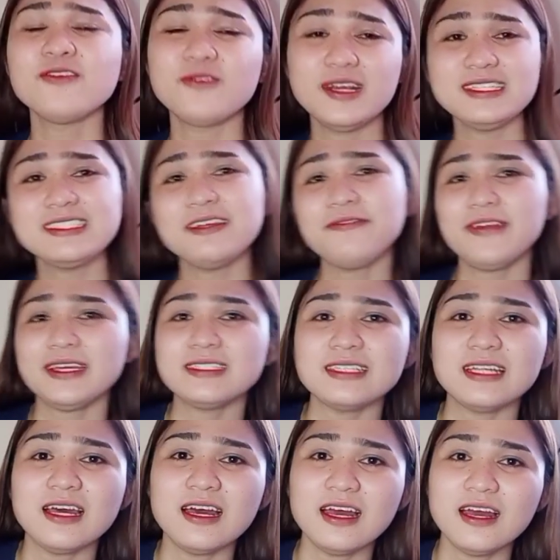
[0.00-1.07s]
first effect
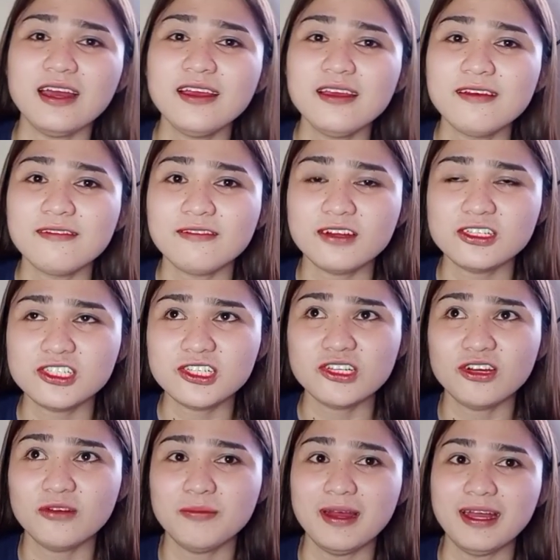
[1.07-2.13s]
sa
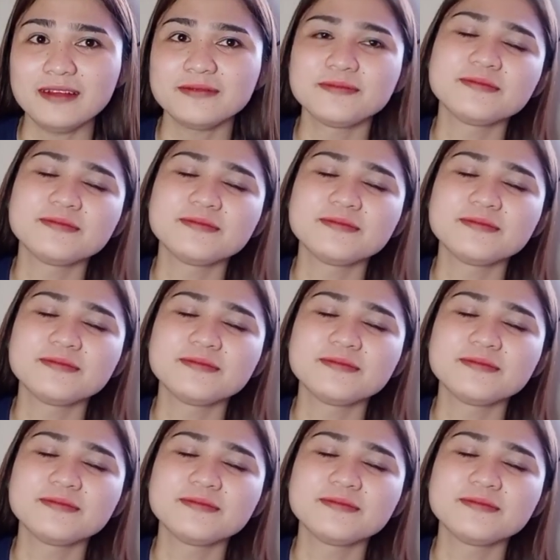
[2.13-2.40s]
Progenova.